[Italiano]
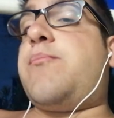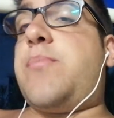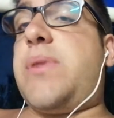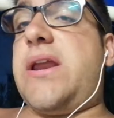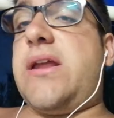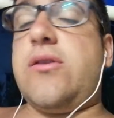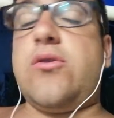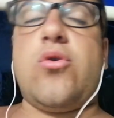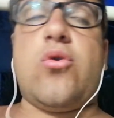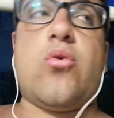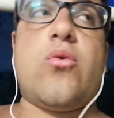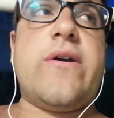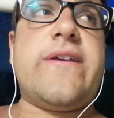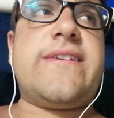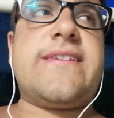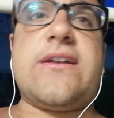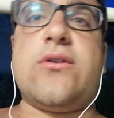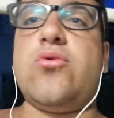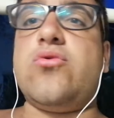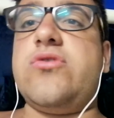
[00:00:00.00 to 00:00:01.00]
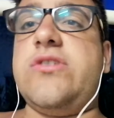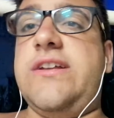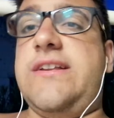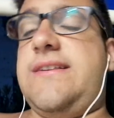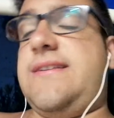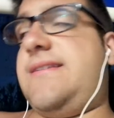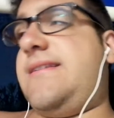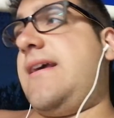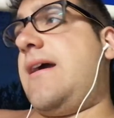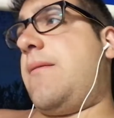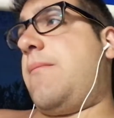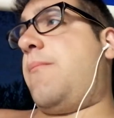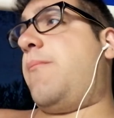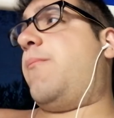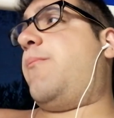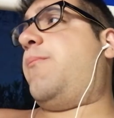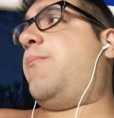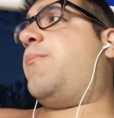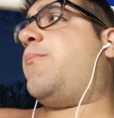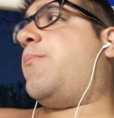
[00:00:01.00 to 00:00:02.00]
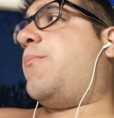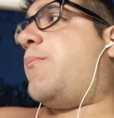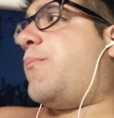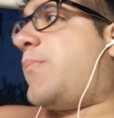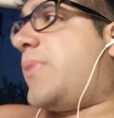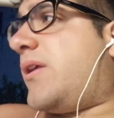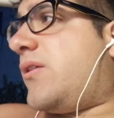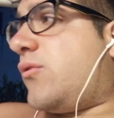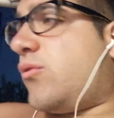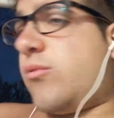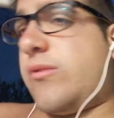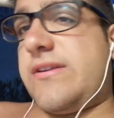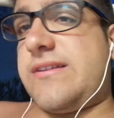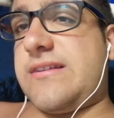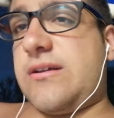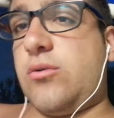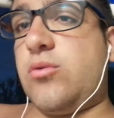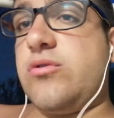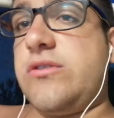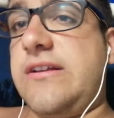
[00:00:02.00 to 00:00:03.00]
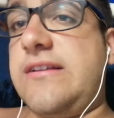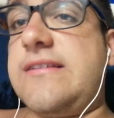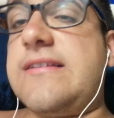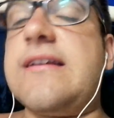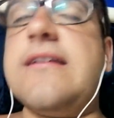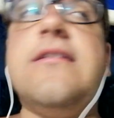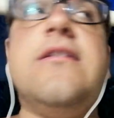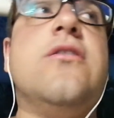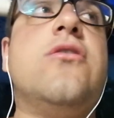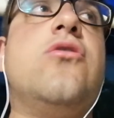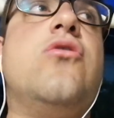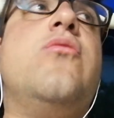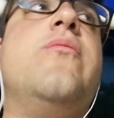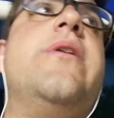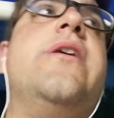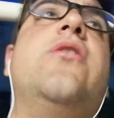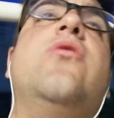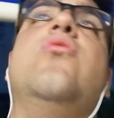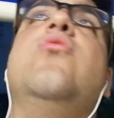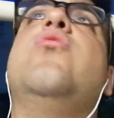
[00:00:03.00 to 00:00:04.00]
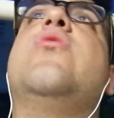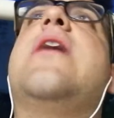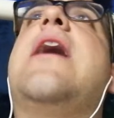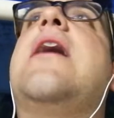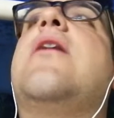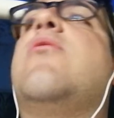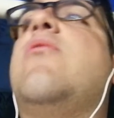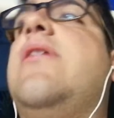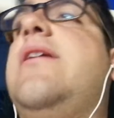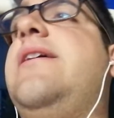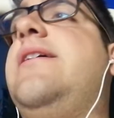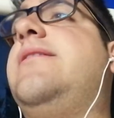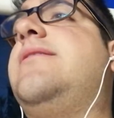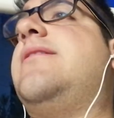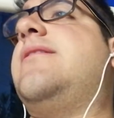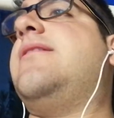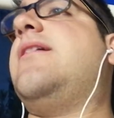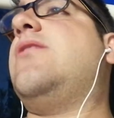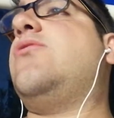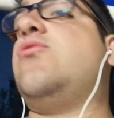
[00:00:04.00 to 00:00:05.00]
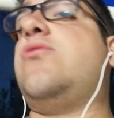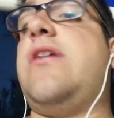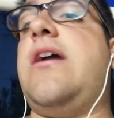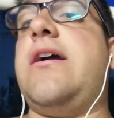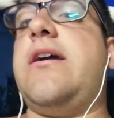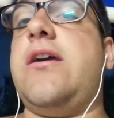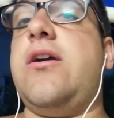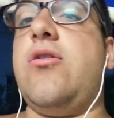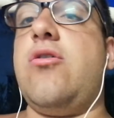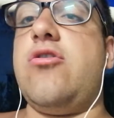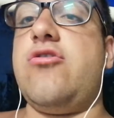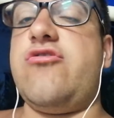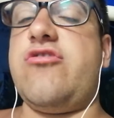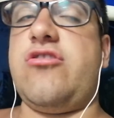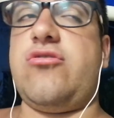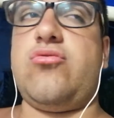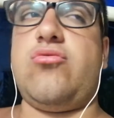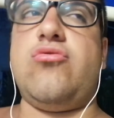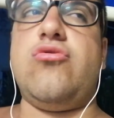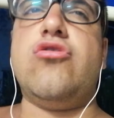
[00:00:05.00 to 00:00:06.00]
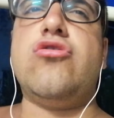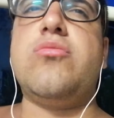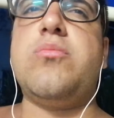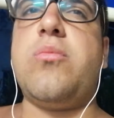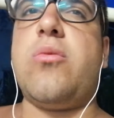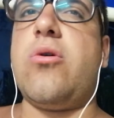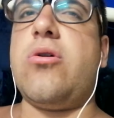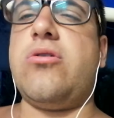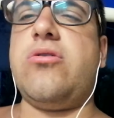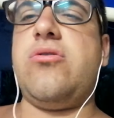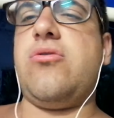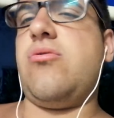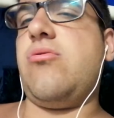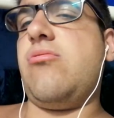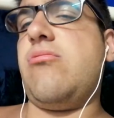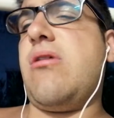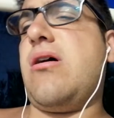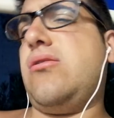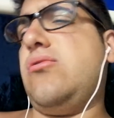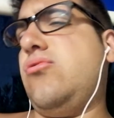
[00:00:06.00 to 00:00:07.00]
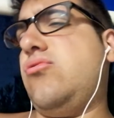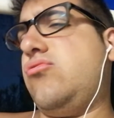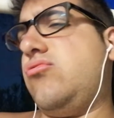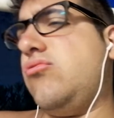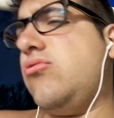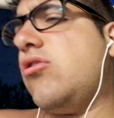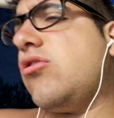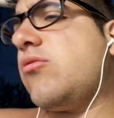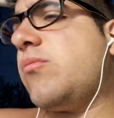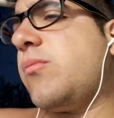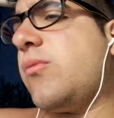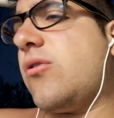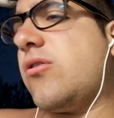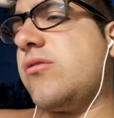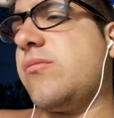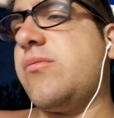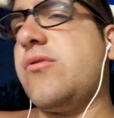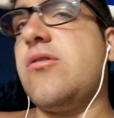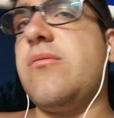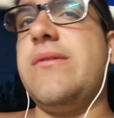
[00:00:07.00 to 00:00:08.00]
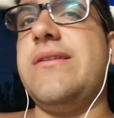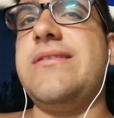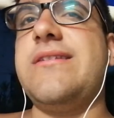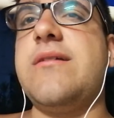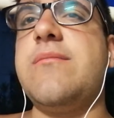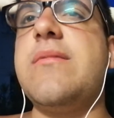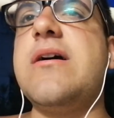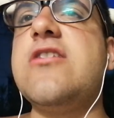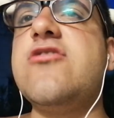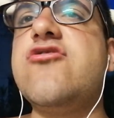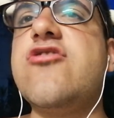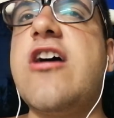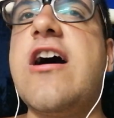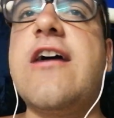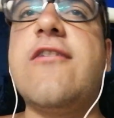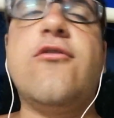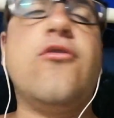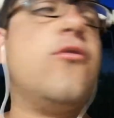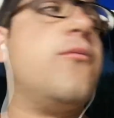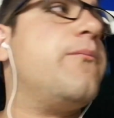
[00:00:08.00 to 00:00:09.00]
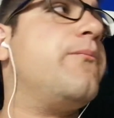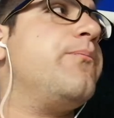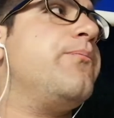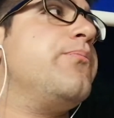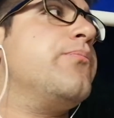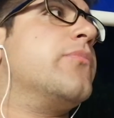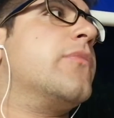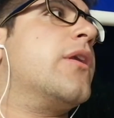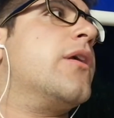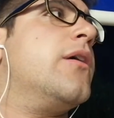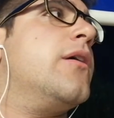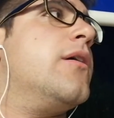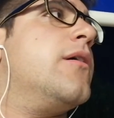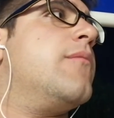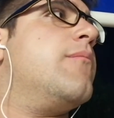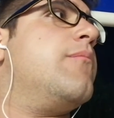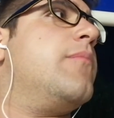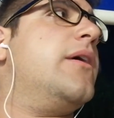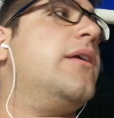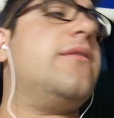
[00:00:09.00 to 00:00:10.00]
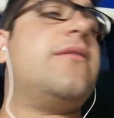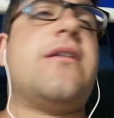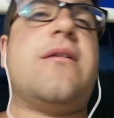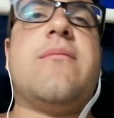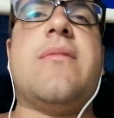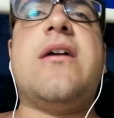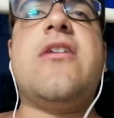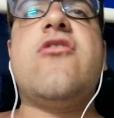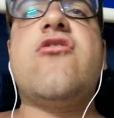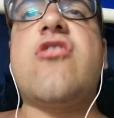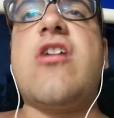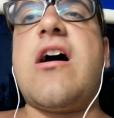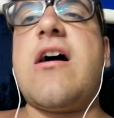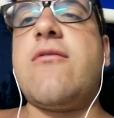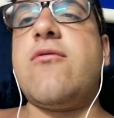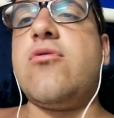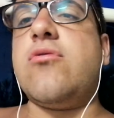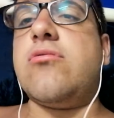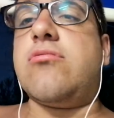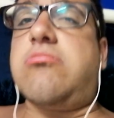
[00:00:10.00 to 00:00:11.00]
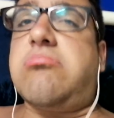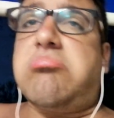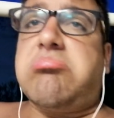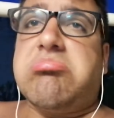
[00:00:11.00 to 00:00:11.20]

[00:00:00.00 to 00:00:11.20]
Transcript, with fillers: prendo questa notizia prendo questa notizia di Romero Lukaku all'Inter, dato che anche oggi a Studio Sport, io non guardo Studio Sport, però mentre mangiavo, mentre mangiavo,